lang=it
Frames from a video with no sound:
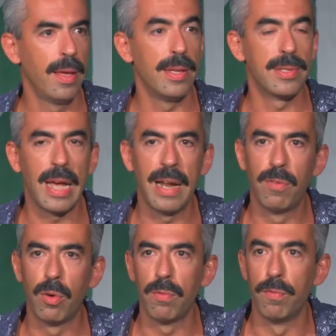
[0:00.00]
e
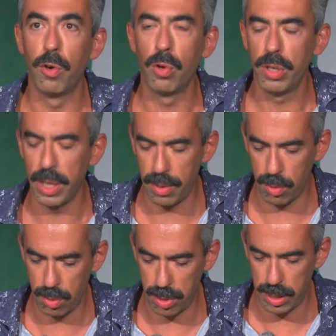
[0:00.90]
Salvo
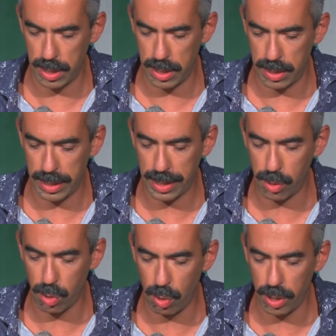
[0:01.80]
vogliano eh,
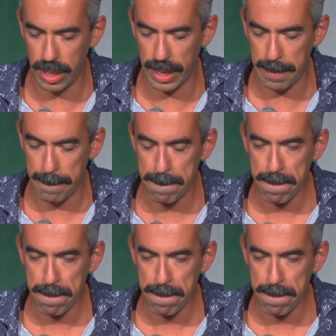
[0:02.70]
raccogliere